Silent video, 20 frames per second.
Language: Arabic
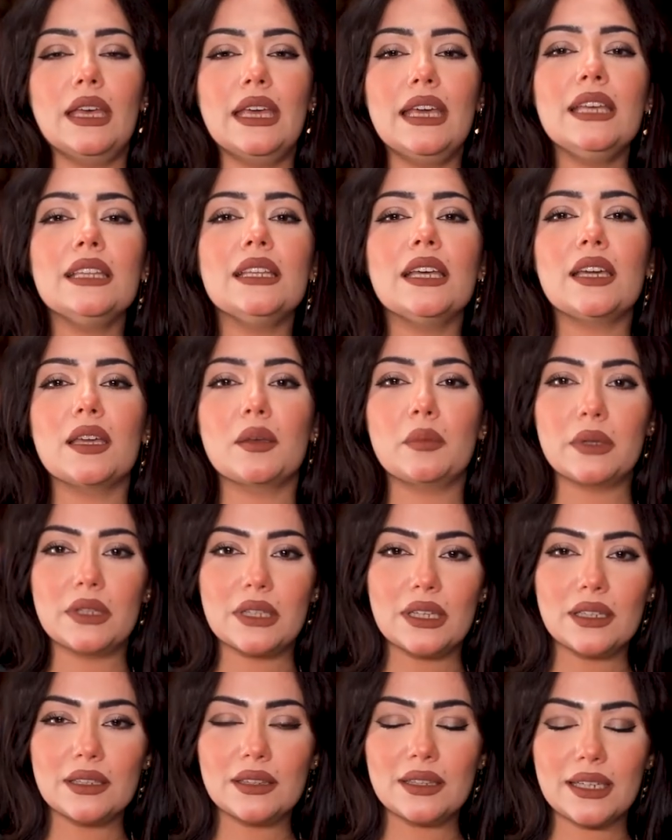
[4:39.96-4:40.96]
احنا
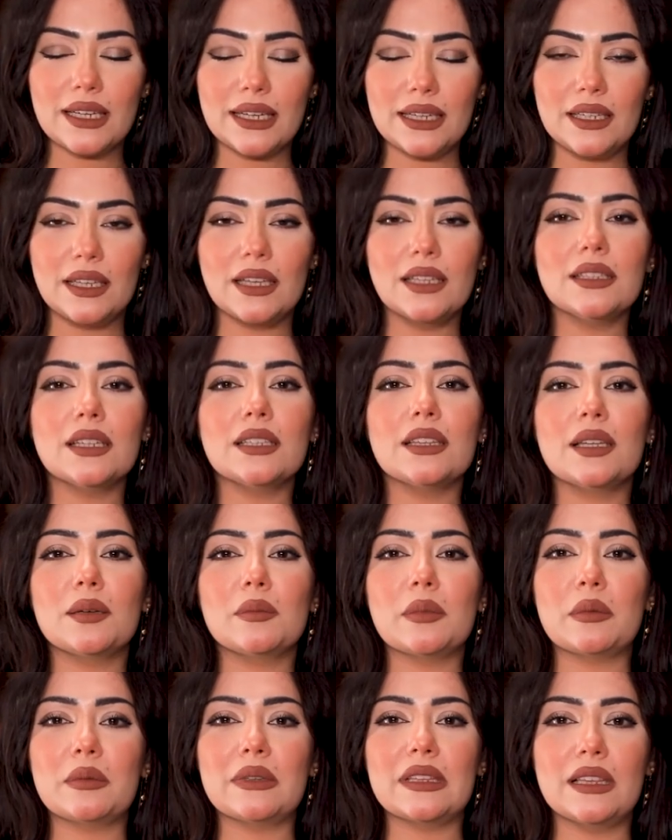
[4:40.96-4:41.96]
كبنات احيانا
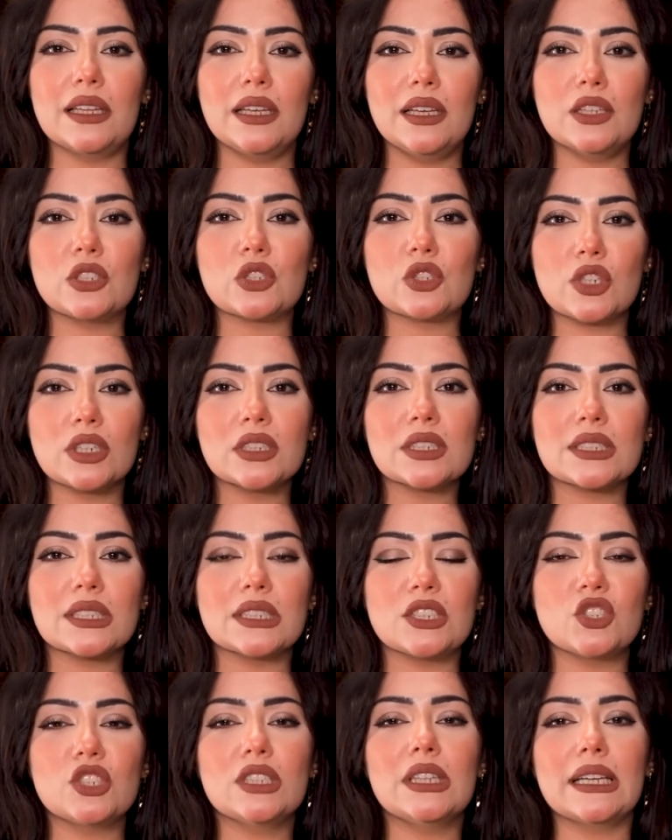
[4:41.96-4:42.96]
لما بنلاقي شخص
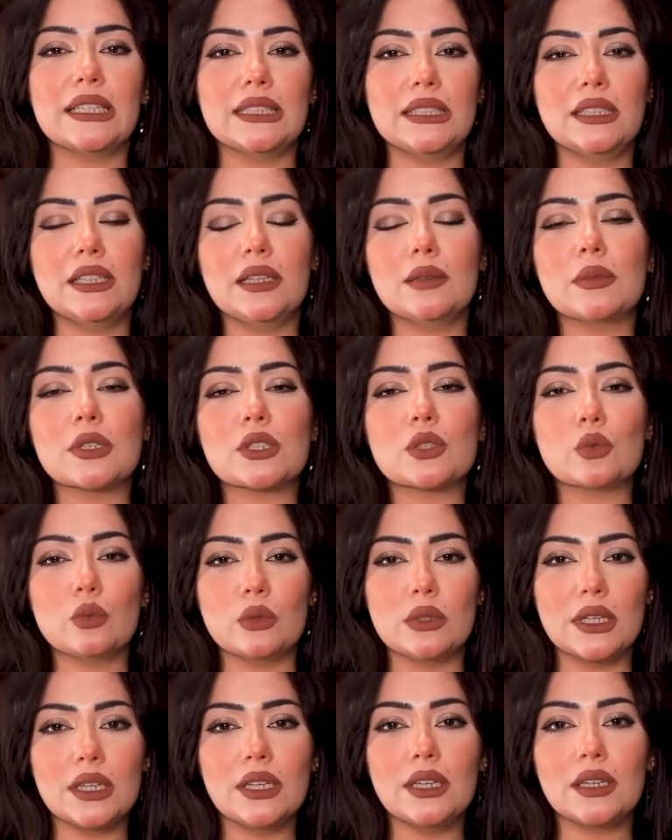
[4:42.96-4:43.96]
يشيل عننا
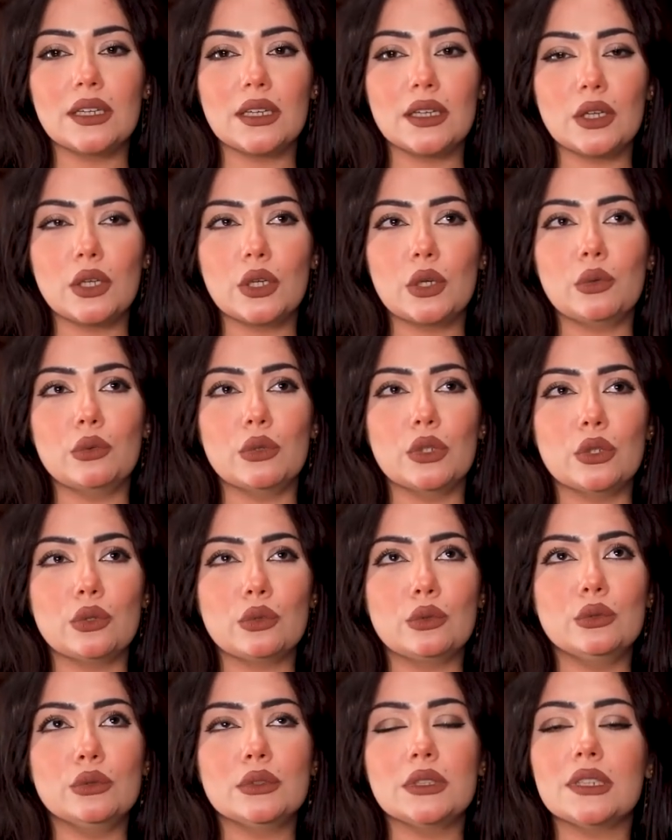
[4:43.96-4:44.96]
المسؤولية
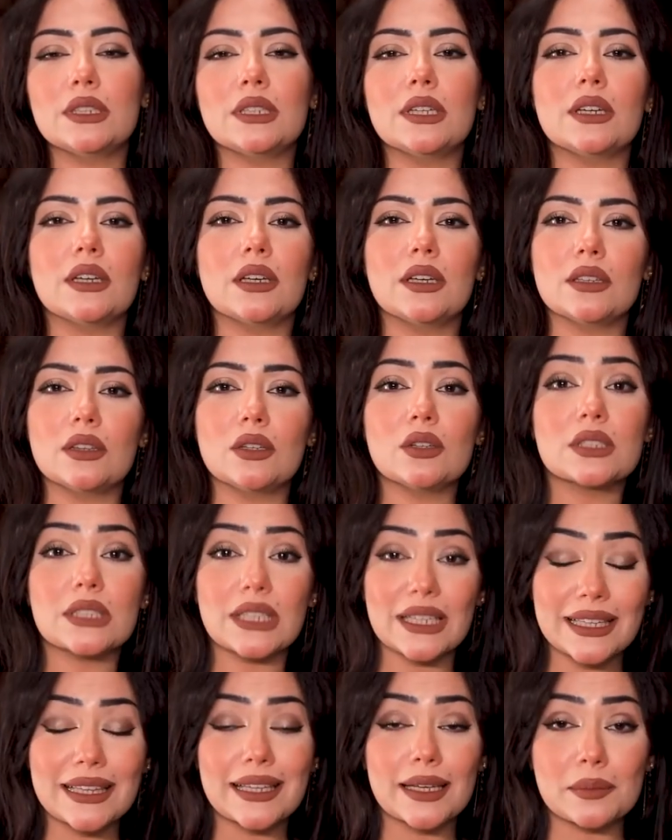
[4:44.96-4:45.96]
ويكون
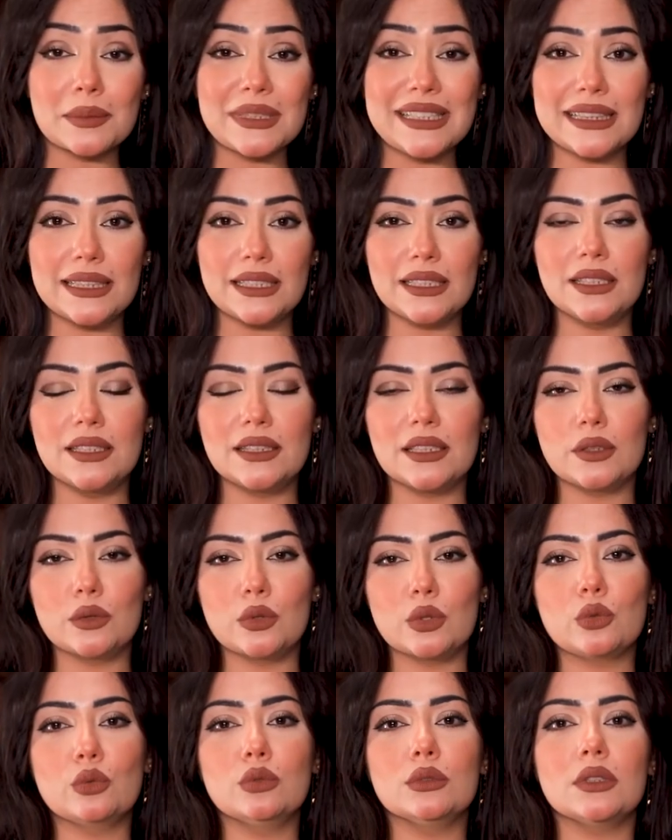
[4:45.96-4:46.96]
الناصح الامين لينا
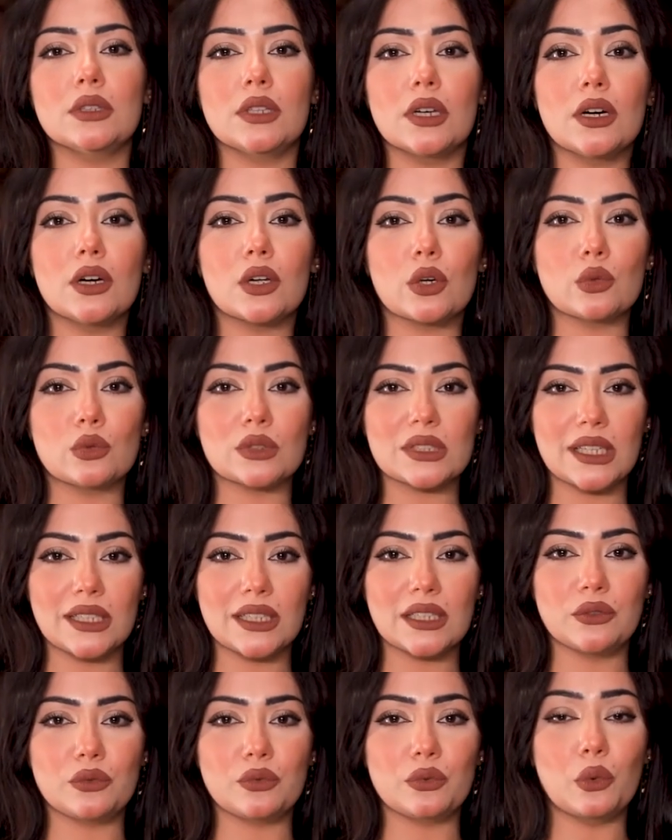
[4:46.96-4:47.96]
ويكون ظهر
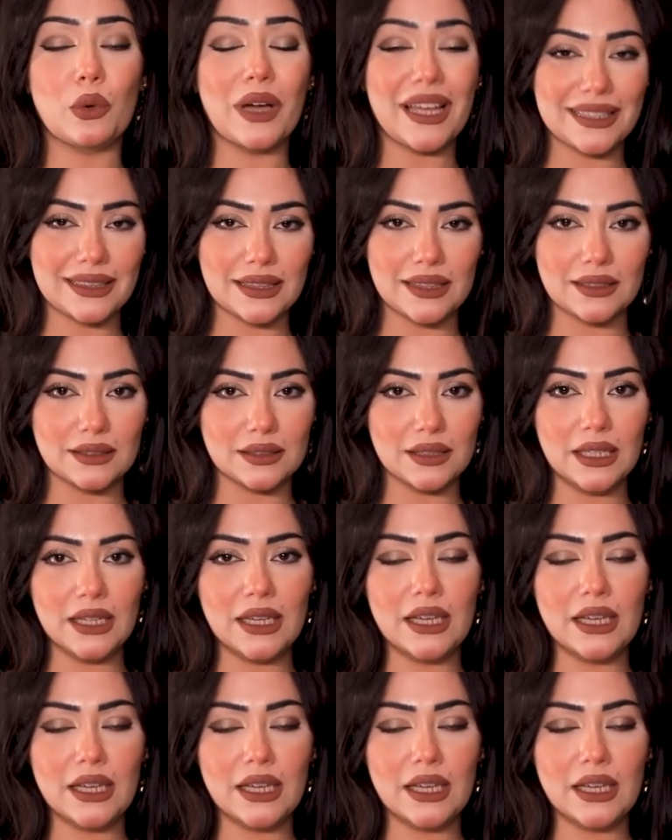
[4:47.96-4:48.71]
وسند في وقت